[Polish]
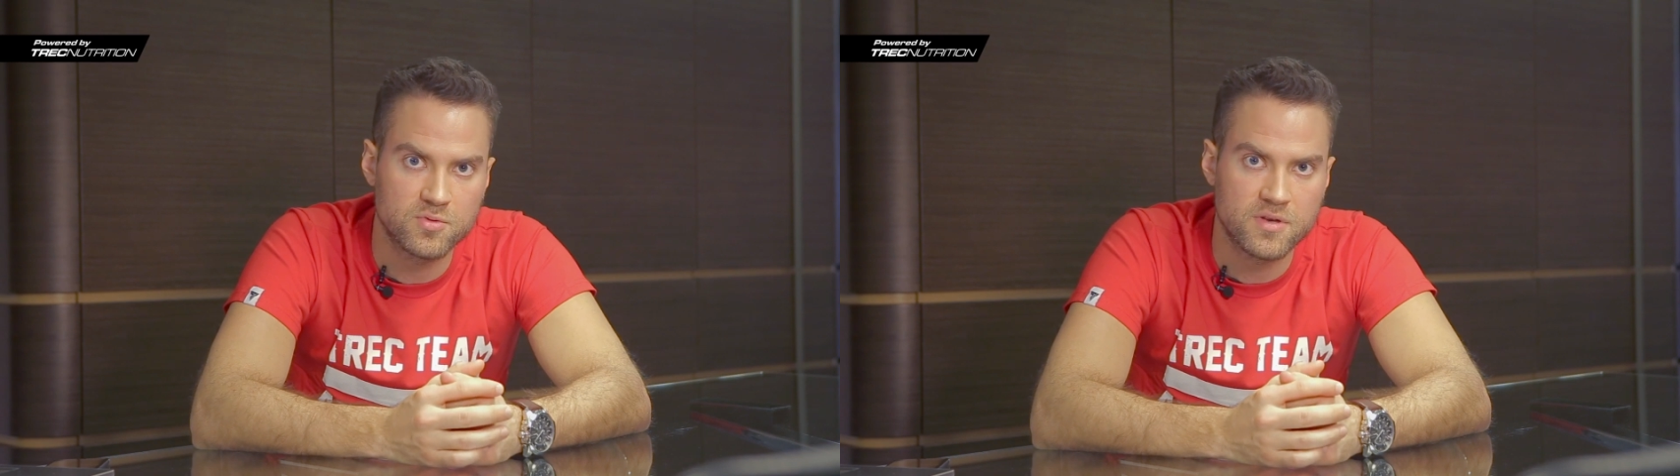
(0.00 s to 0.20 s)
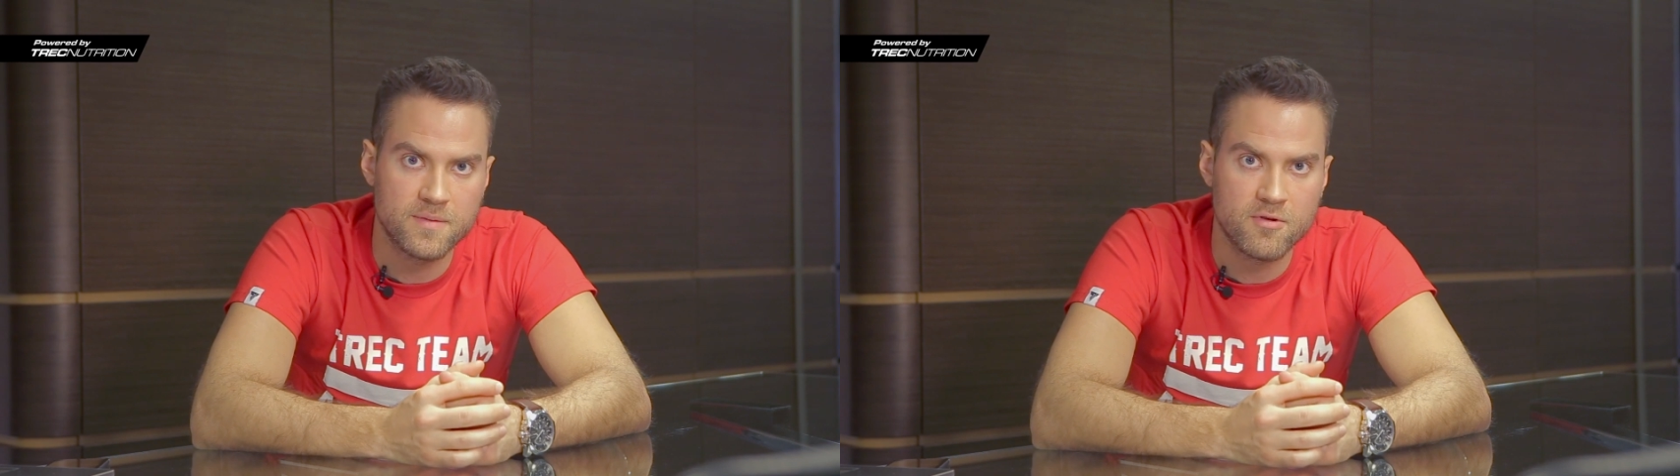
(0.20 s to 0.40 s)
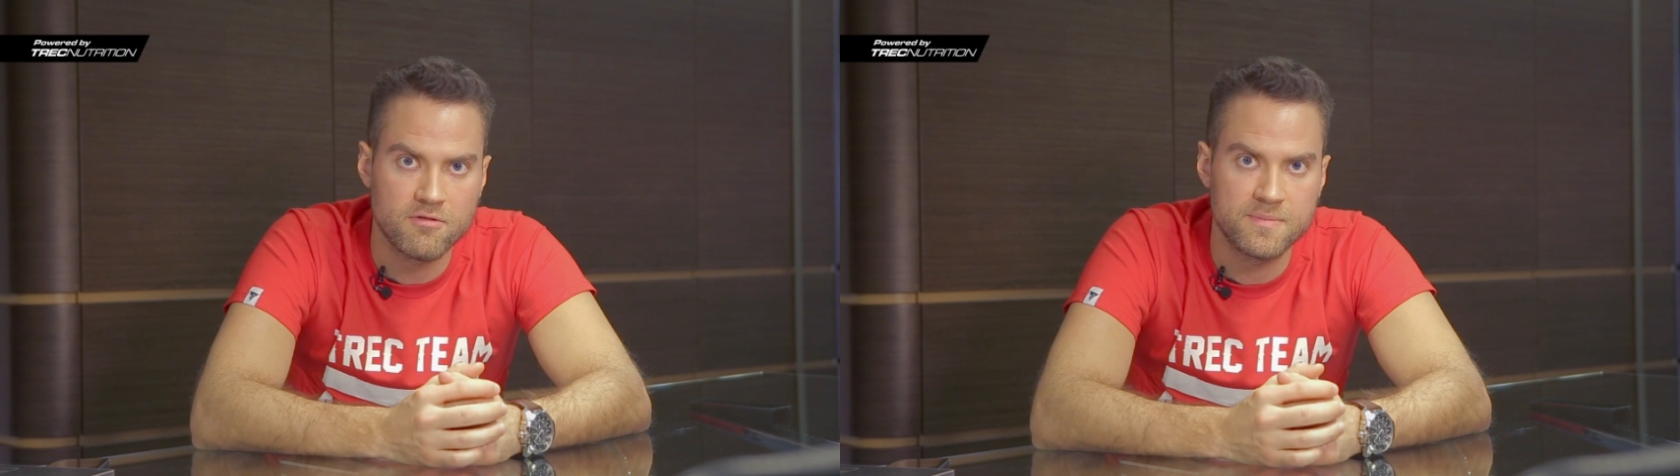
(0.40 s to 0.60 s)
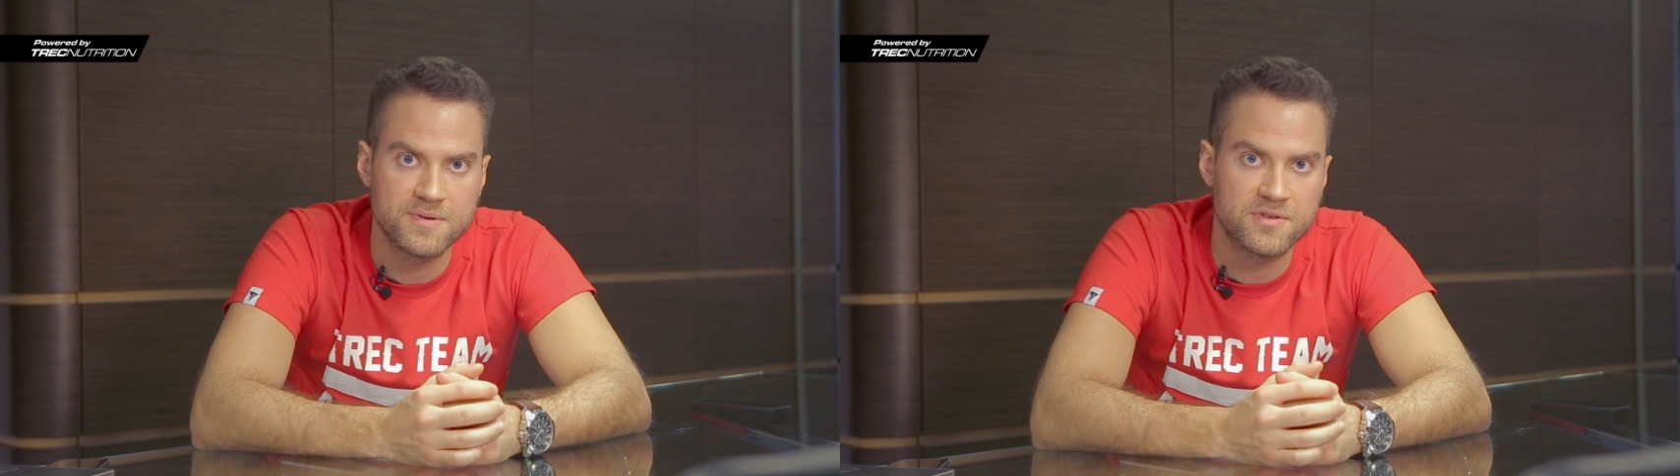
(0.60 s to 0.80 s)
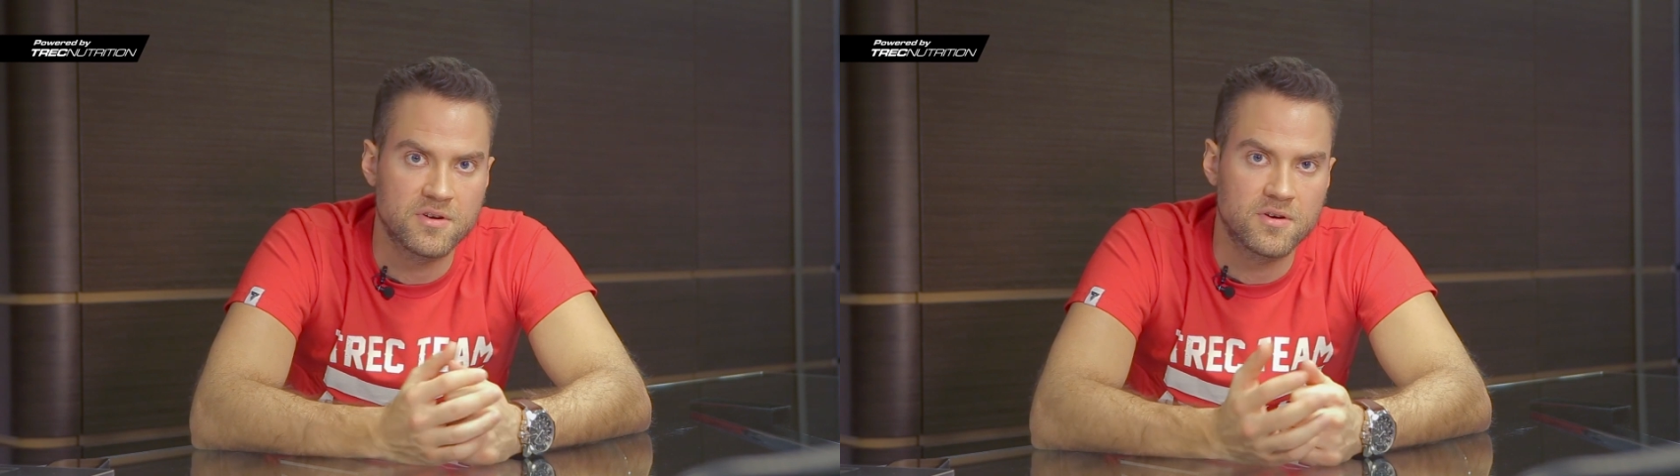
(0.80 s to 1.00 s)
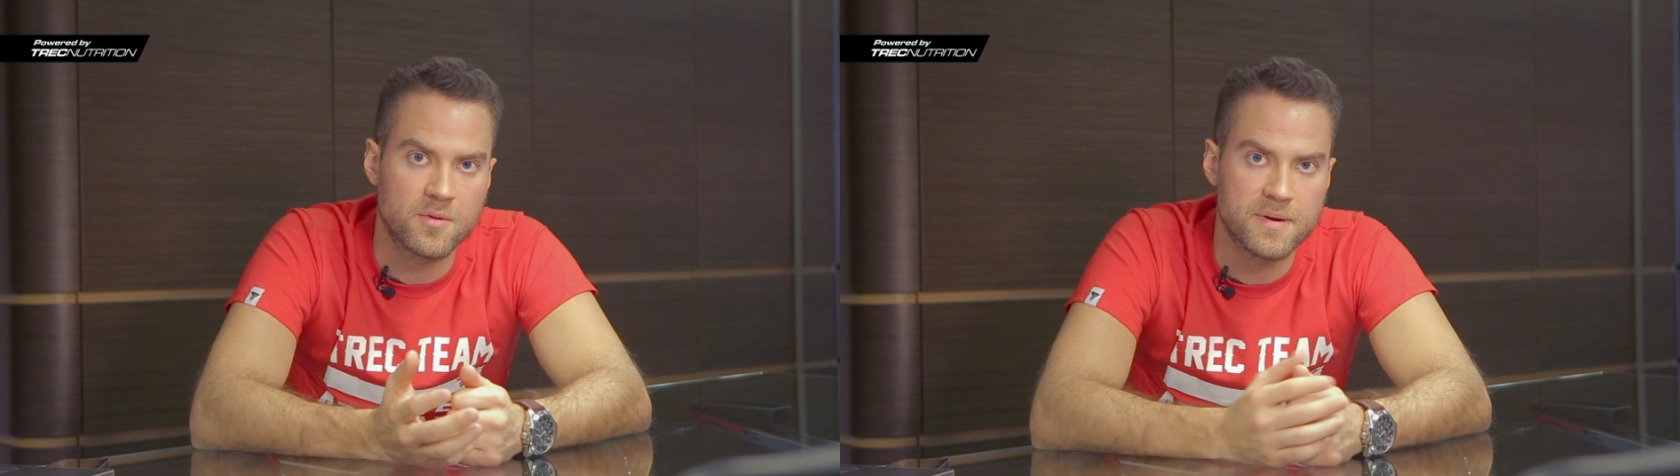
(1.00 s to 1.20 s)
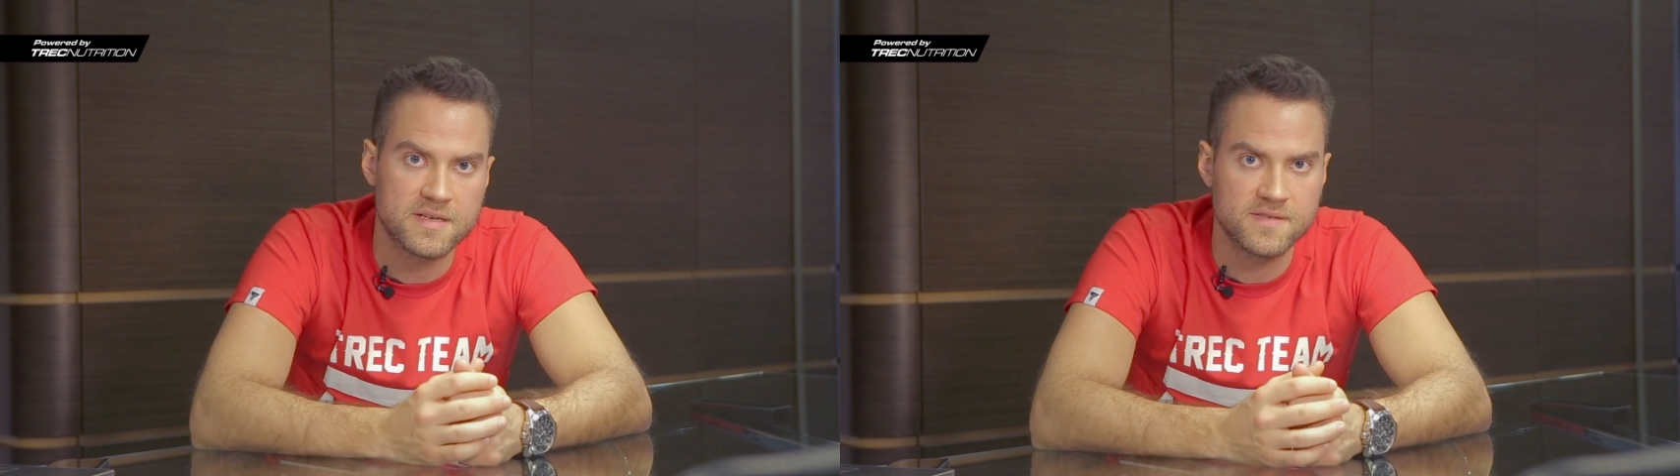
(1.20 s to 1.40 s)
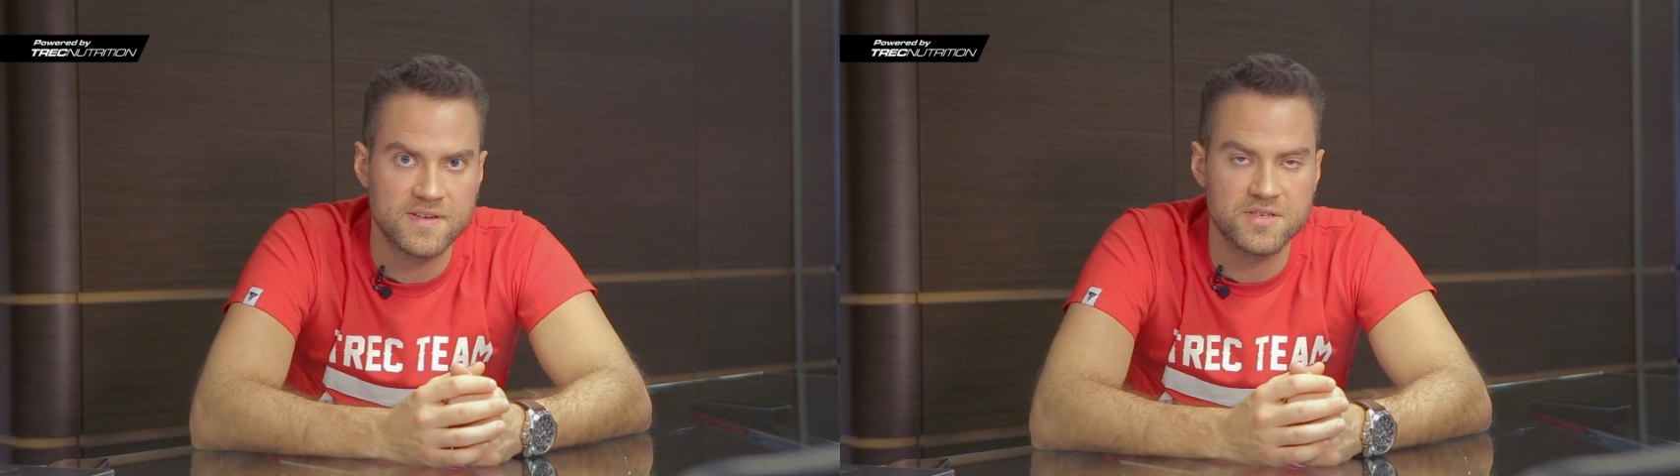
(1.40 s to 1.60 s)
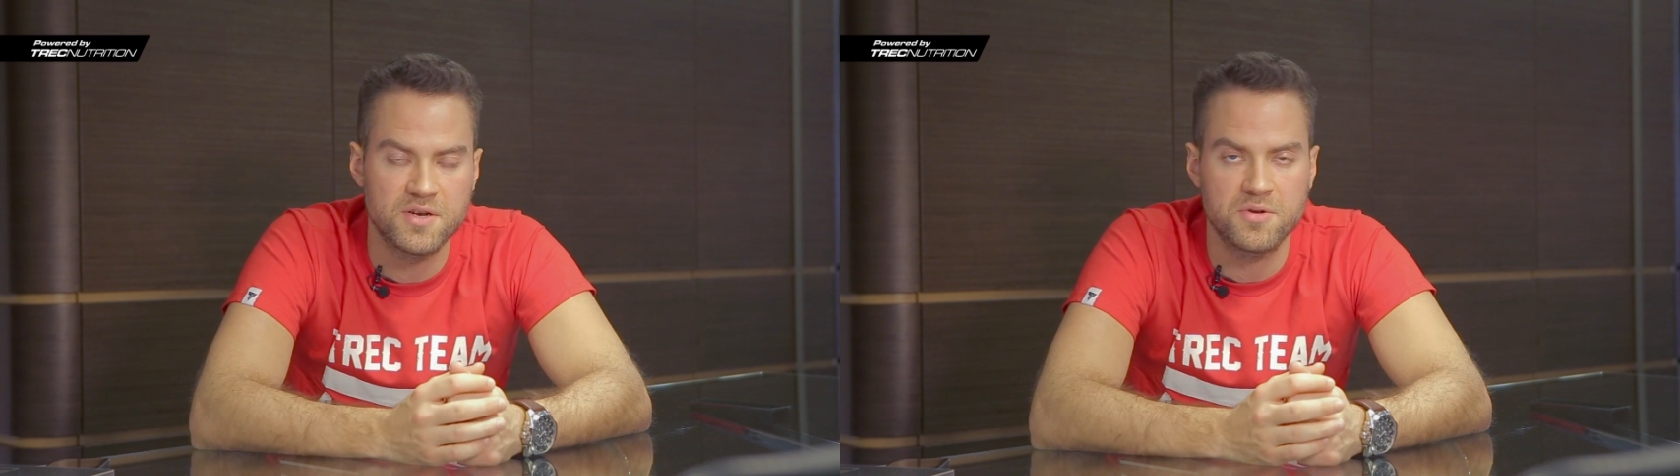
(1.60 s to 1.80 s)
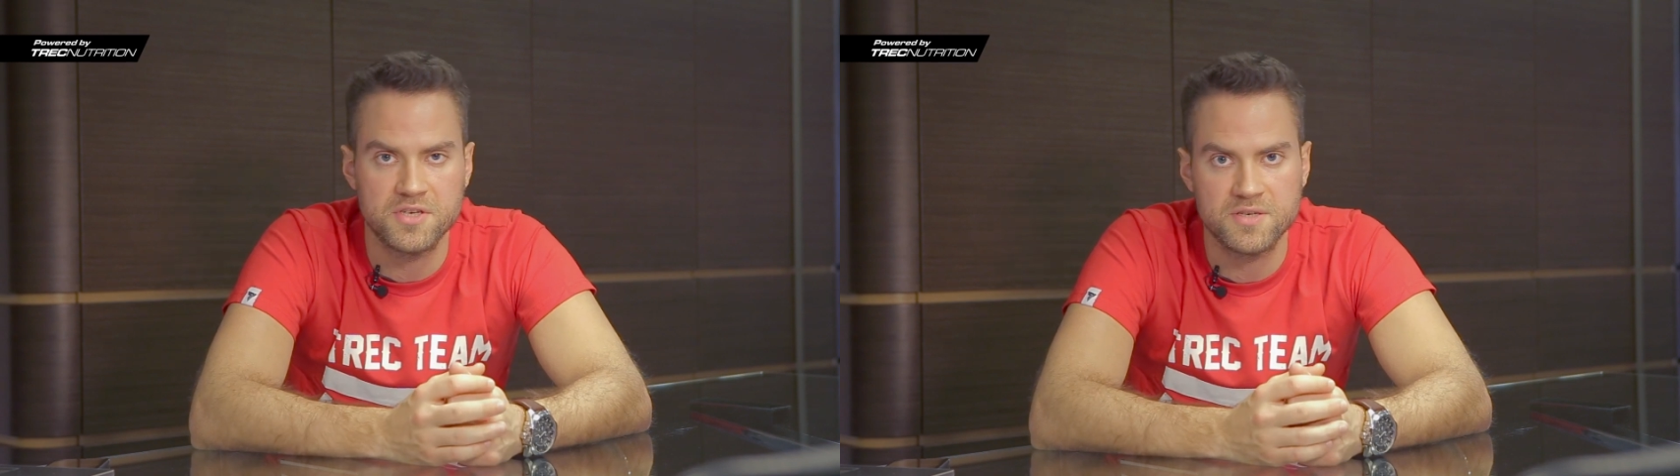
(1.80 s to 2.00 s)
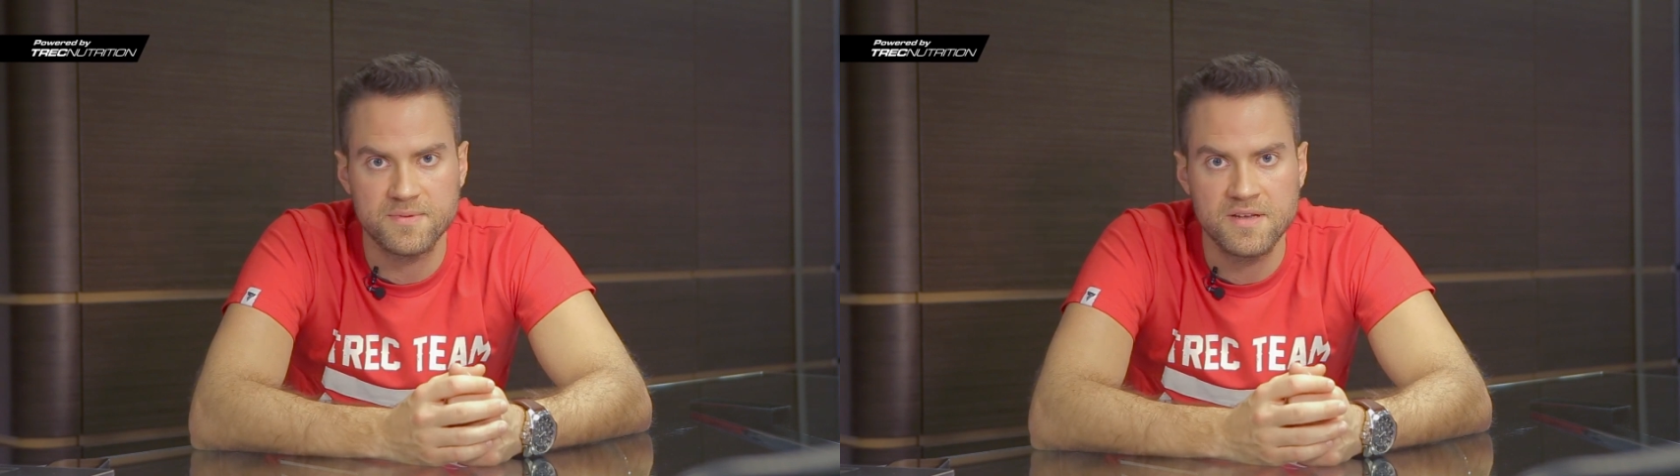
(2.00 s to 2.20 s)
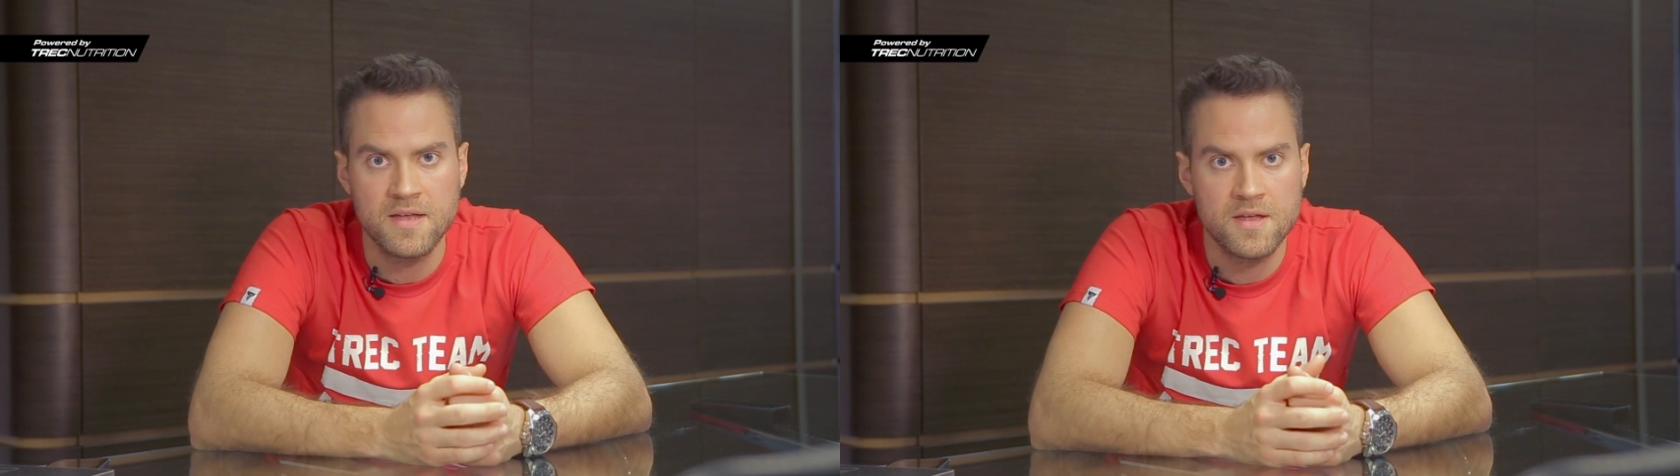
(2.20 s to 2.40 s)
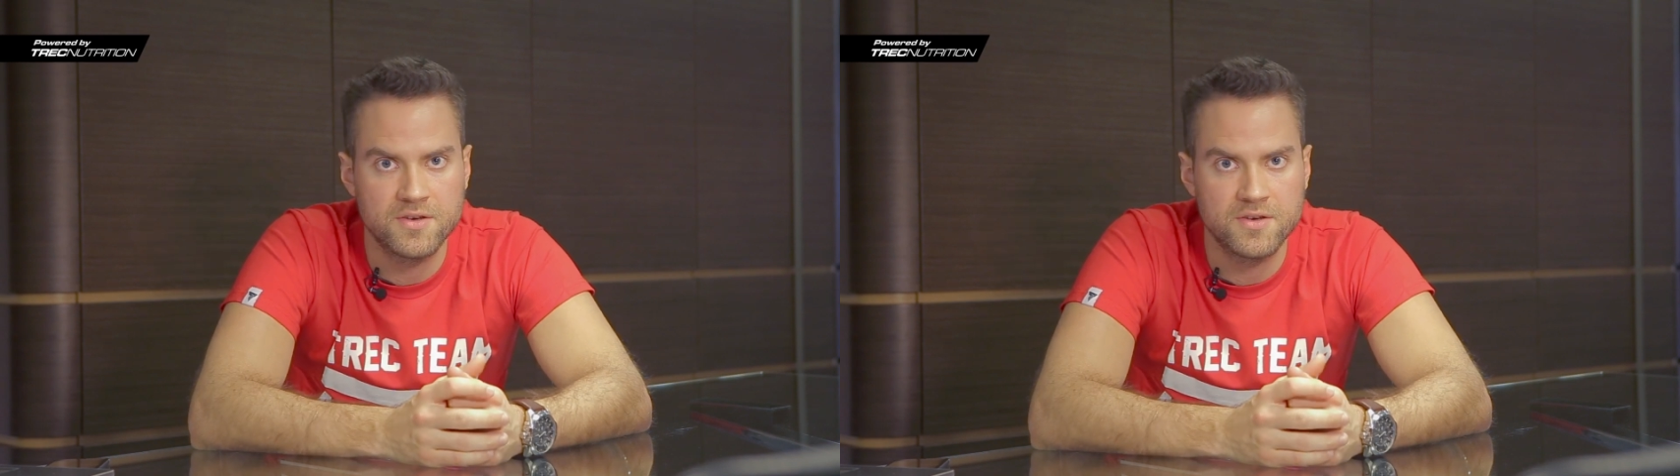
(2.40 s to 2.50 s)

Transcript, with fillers: które mogłyby to obrazować i chociażby